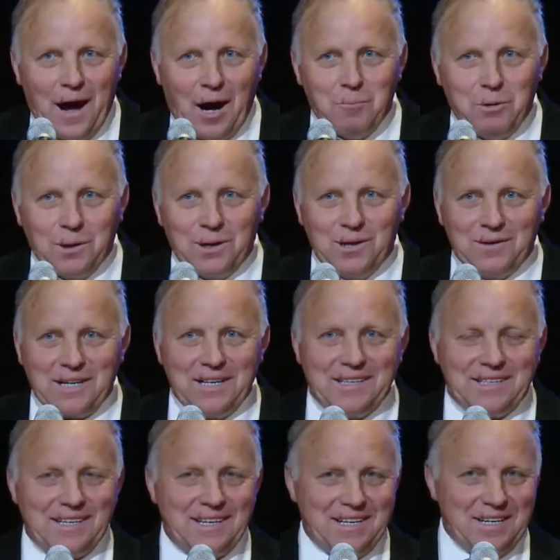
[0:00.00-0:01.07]
А Бог
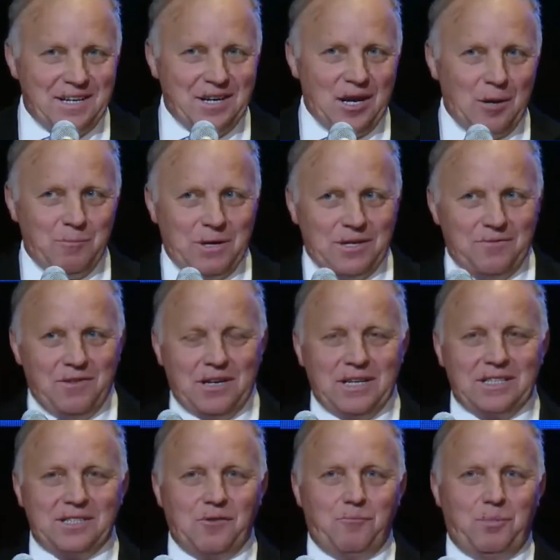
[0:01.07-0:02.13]
говорит, Еремия,
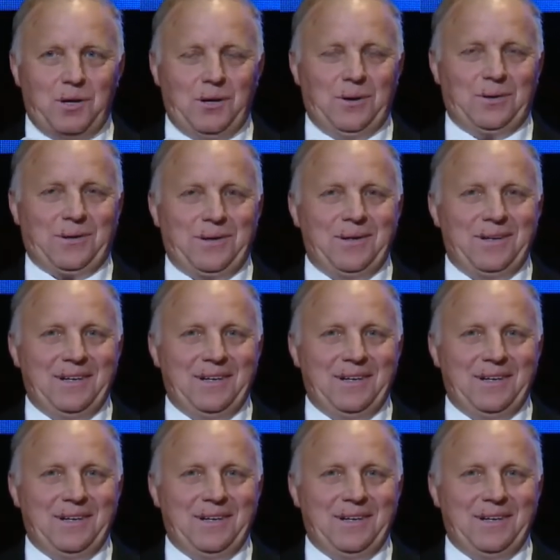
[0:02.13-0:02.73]
двигайся вперед.